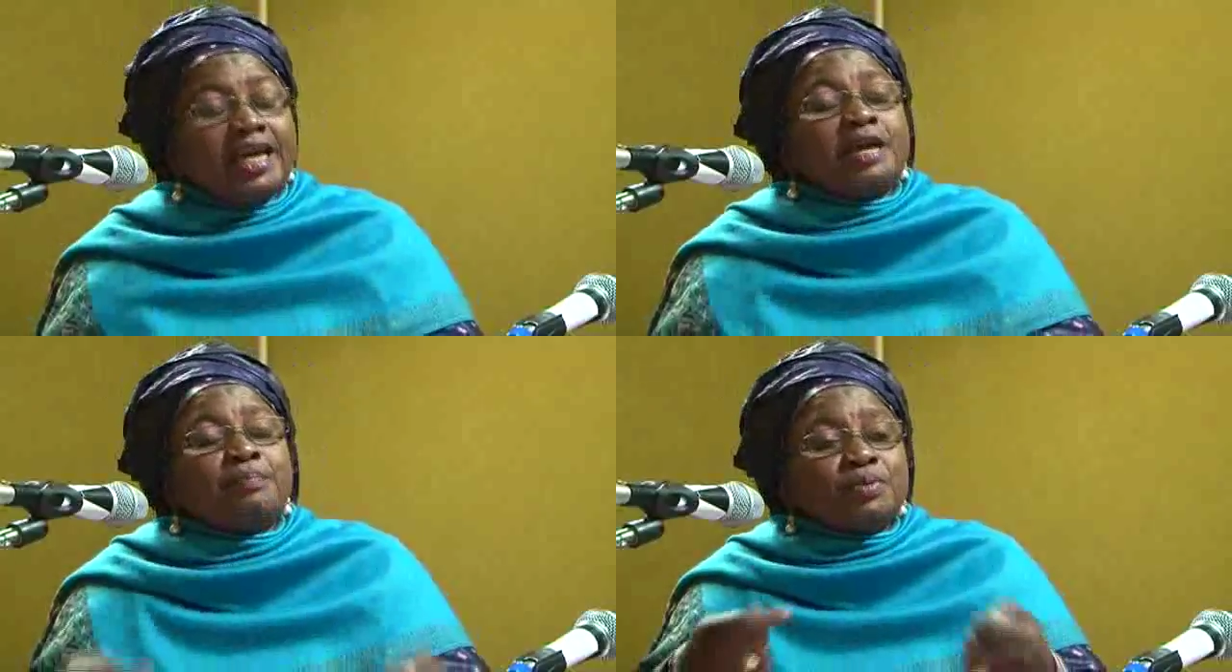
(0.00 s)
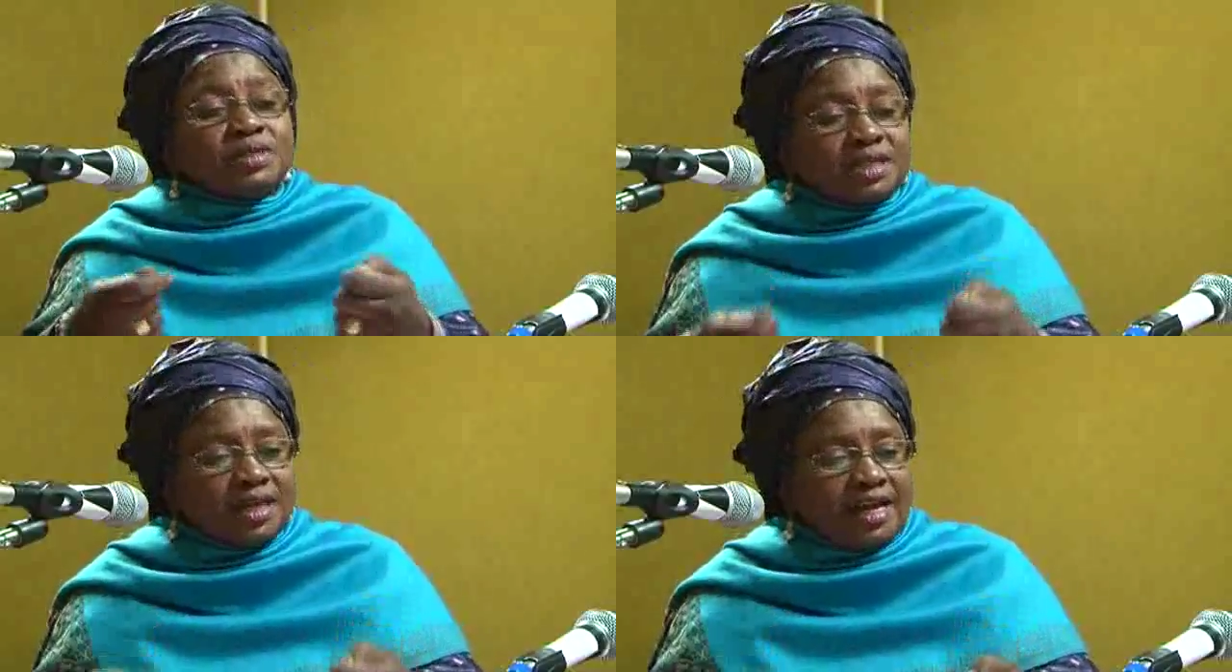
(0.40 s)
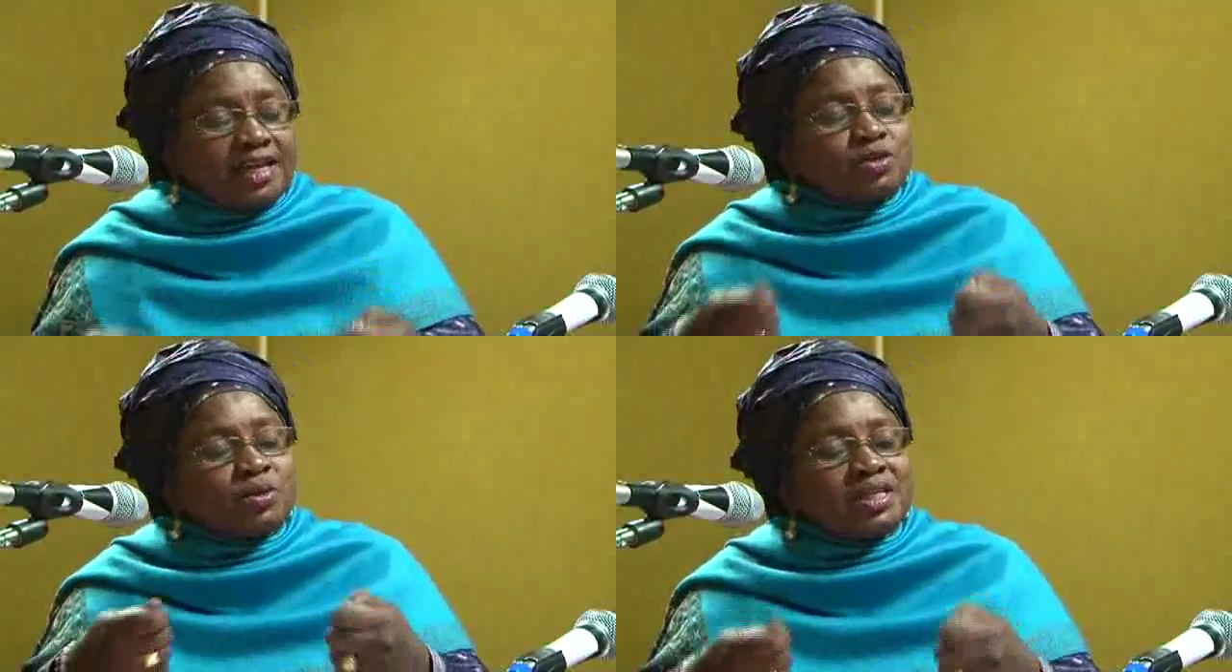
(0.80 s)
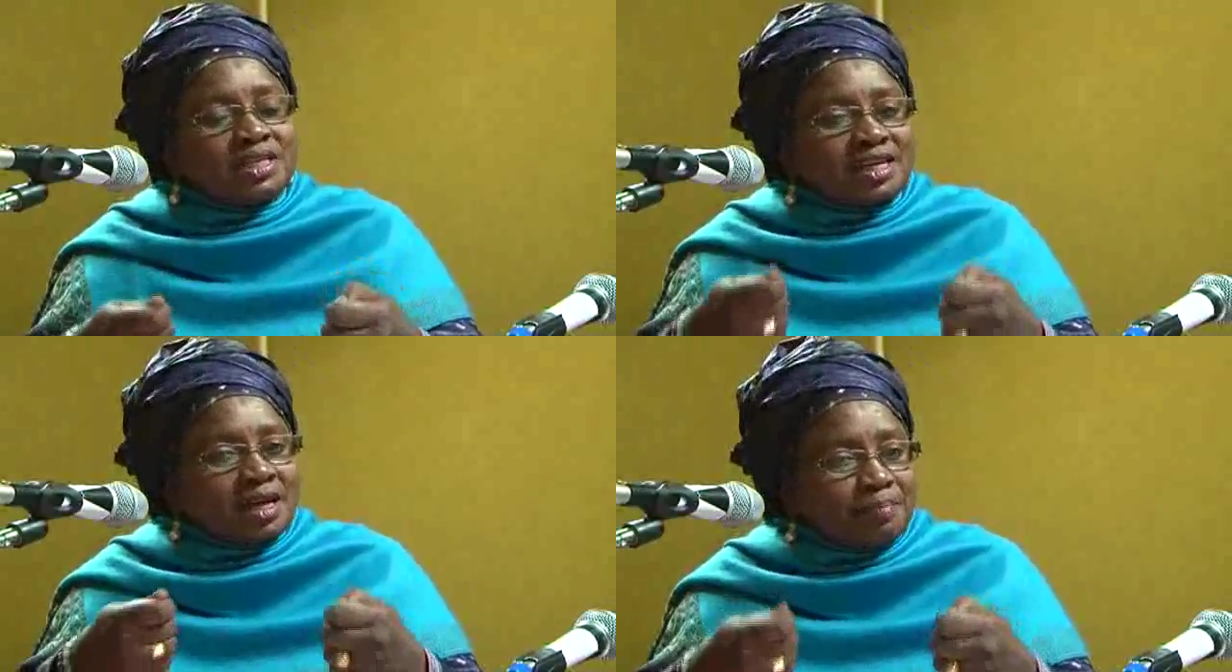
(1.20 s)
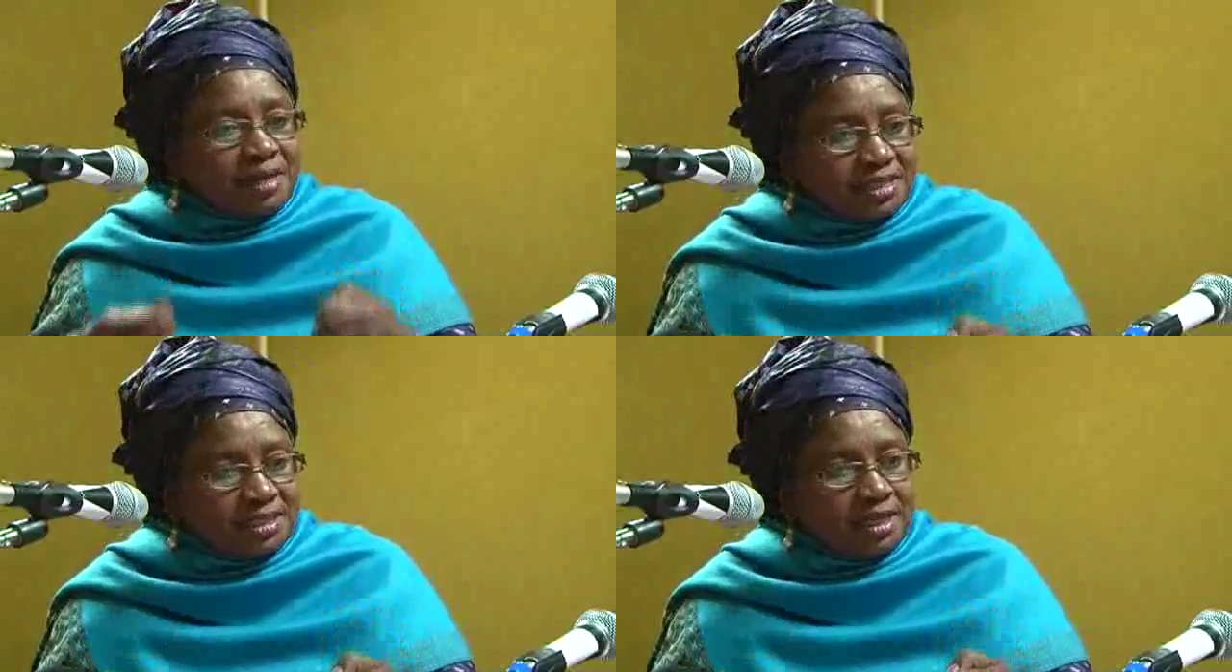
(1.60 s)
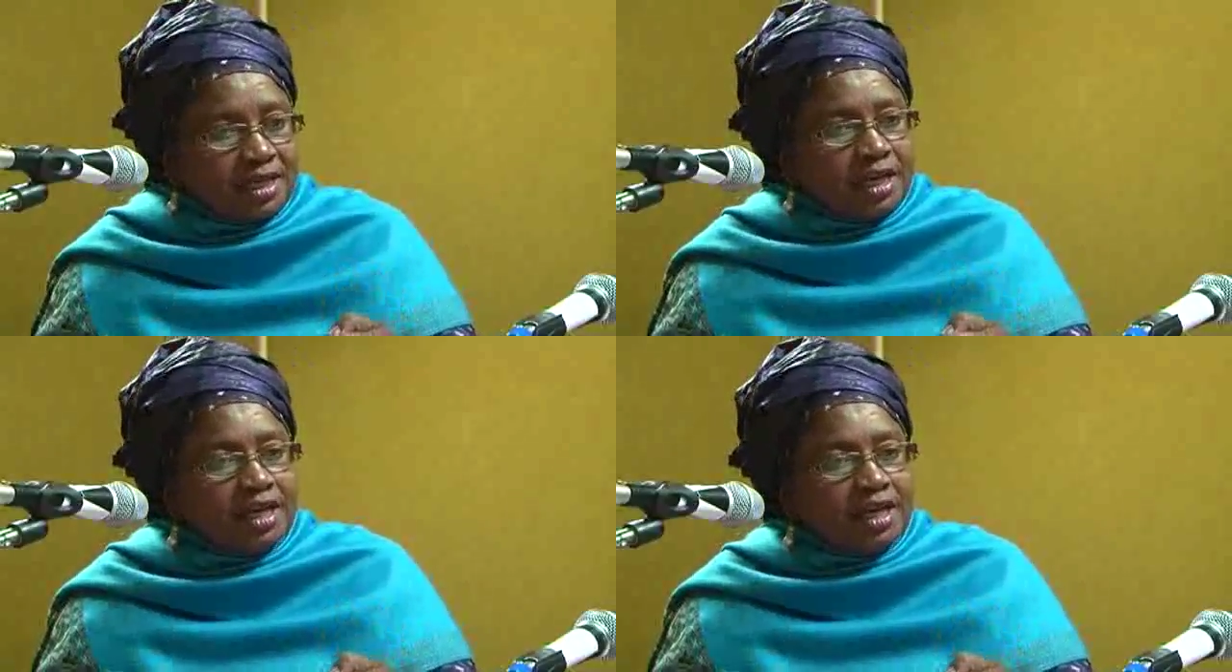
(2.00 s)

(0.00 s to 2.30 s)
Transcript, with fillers: Mhm. Et pour cela, elles ont été capacitées.